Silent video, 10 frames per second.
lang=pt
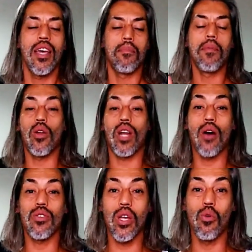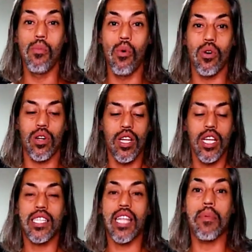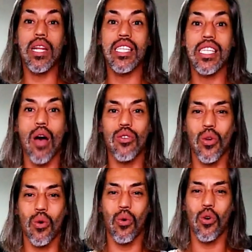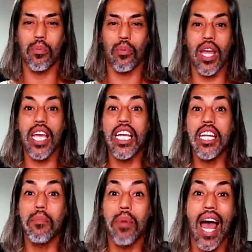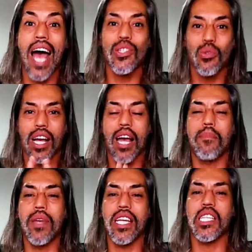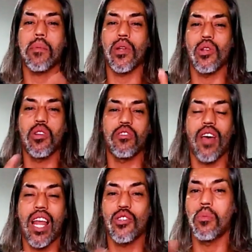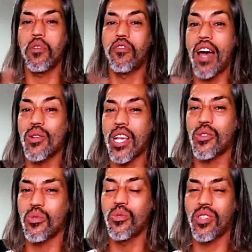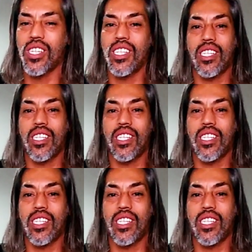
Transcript: melhorar o seu humor, estabilizar o seu corpo, equilibrar a sua cabeça, porque nós vamos falar sobre vários assuntos que